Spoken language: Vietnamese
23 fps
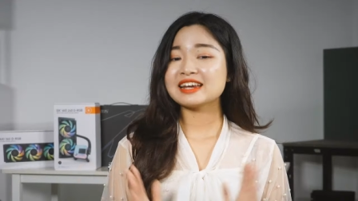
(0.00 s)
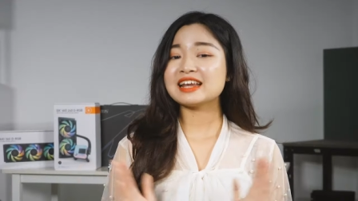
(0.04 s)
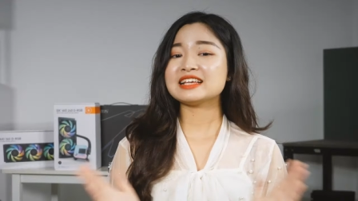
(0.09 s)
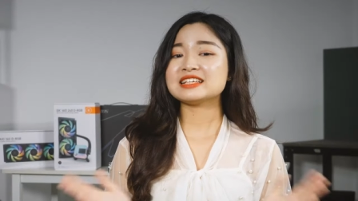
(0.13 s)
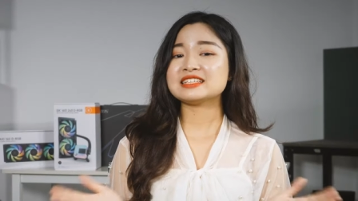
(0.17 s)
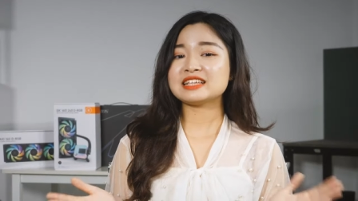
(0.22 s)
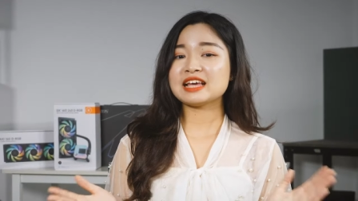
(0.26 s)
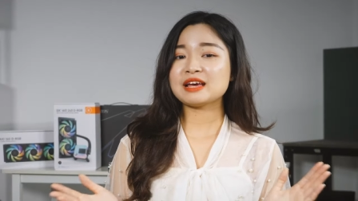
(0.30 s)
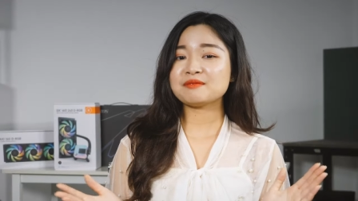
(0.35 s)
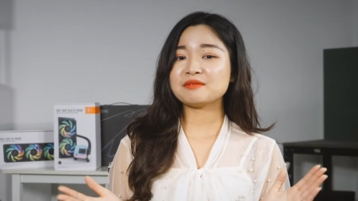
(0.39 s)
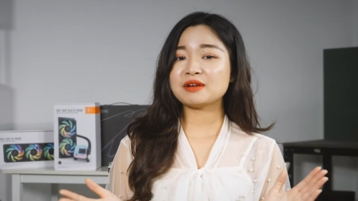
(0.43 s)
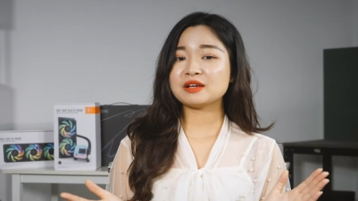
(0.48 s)
Để
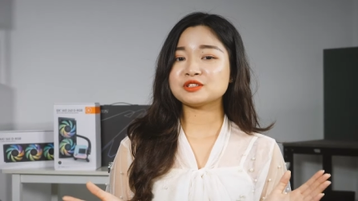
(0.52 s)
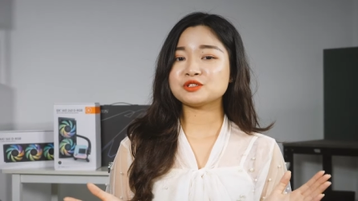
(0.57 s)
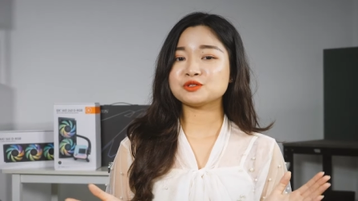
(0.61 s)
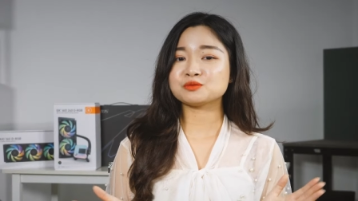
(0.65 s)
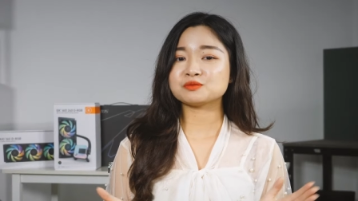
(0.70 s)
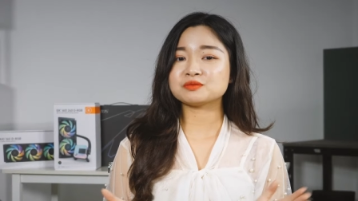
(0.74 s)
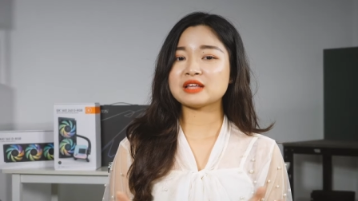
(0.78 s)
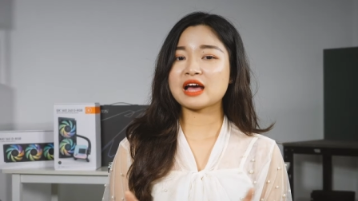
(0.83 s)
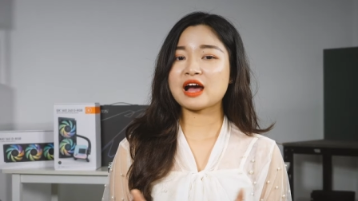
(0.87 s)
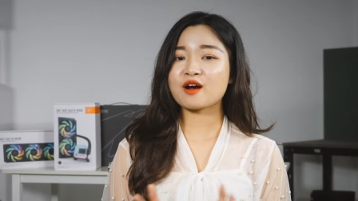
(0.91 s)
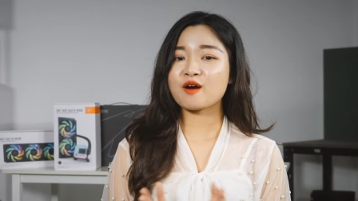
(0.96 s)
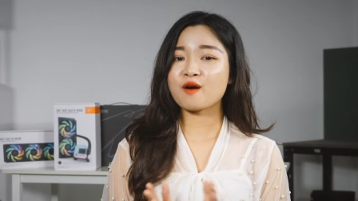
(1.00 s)
xem là
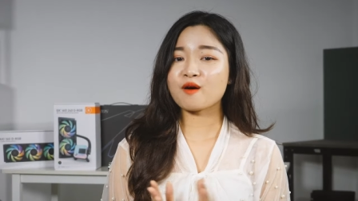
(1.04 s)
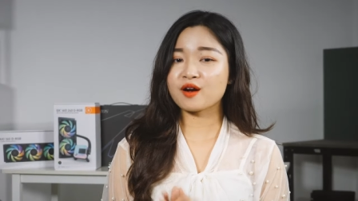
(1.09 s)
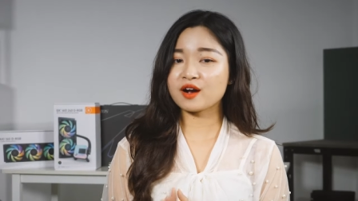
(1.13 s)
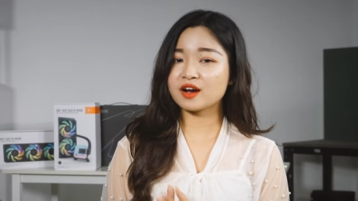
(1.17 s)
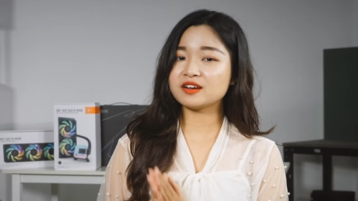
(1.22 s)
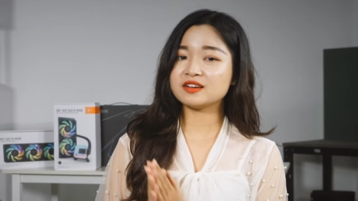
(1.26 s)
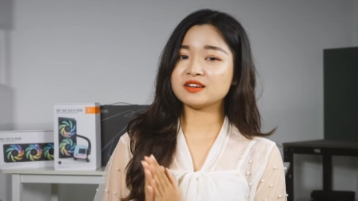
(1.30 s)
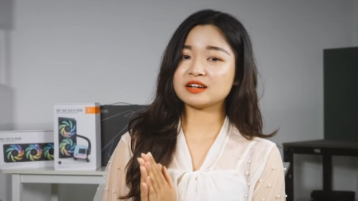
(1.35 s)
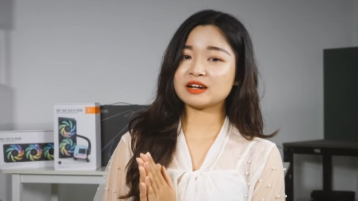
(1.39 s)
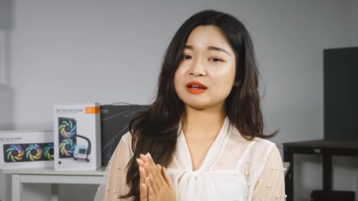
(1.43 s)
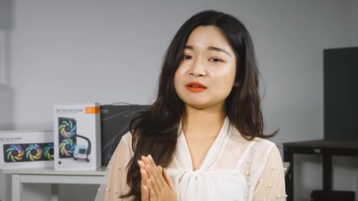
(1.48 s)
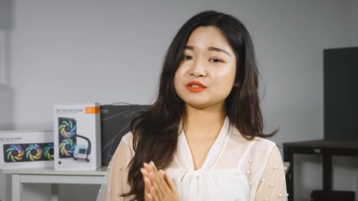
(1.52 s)
chúng ta có
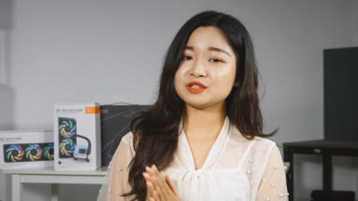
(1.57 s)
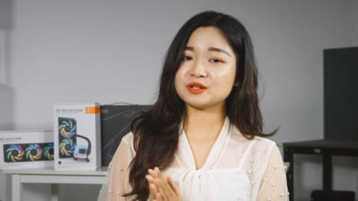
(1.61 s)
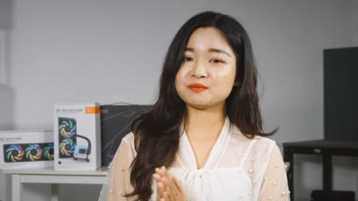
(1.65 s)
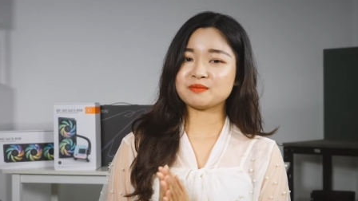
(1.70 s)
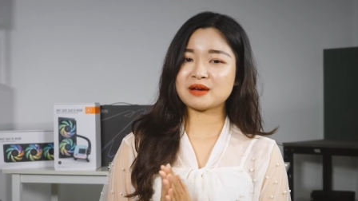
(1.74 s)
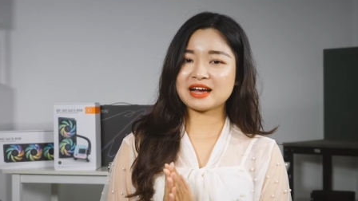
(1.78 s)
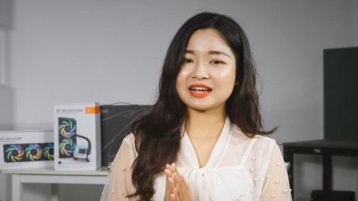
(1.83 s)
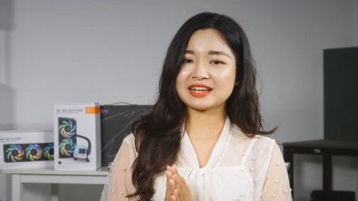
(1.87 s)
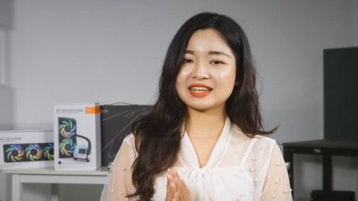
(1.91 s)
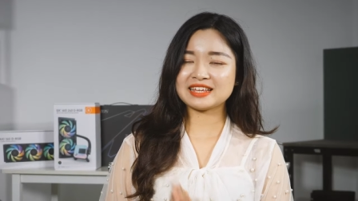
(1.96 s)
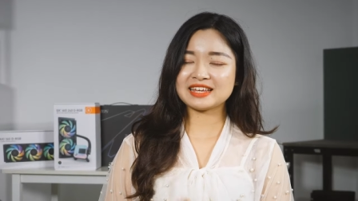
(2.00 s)
cân được 5.3